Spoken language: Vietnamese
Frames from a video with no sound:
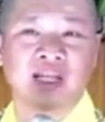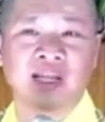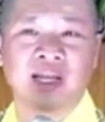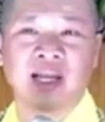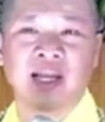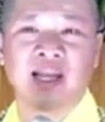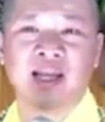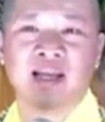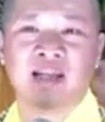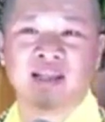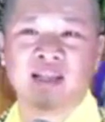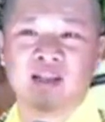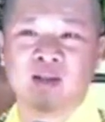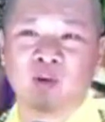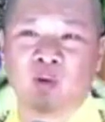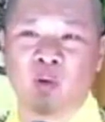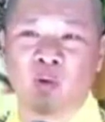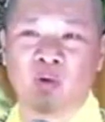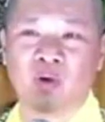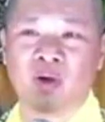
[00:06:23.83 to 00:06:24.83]
thầy nghe
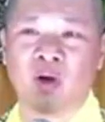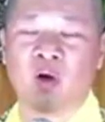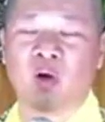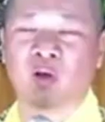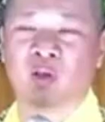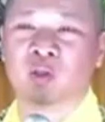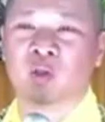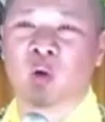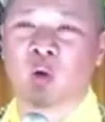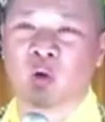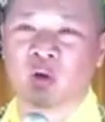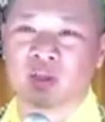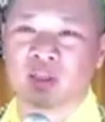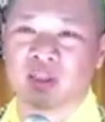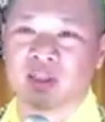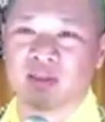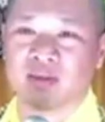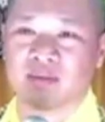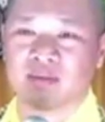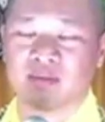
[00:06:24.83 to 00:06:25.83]
cái cuộc hội
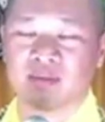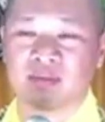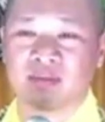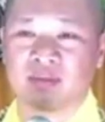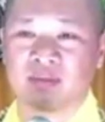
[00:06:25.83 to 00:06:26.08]
thoại đó,